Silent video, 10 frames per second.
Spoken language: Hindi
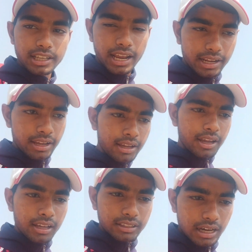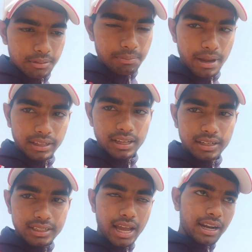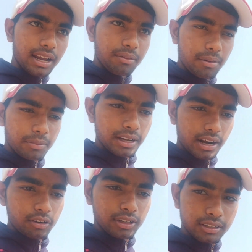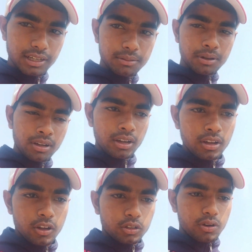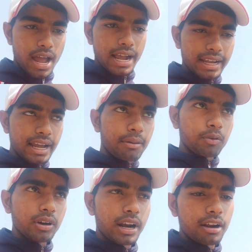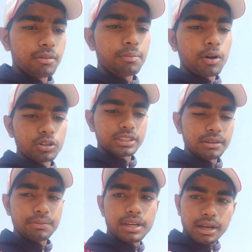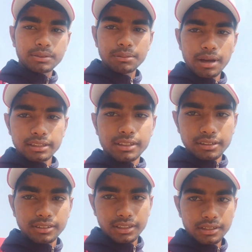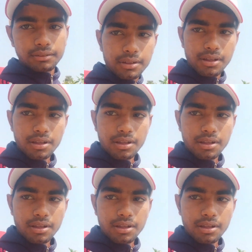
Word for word: चल जाएंगे तो अभी पैदल ही जा रहे हैं हम अपने ग्राउंड की तरफ तो आगे आपको ग्राउंड में पहुँच के फिर आपसे बात करते हैं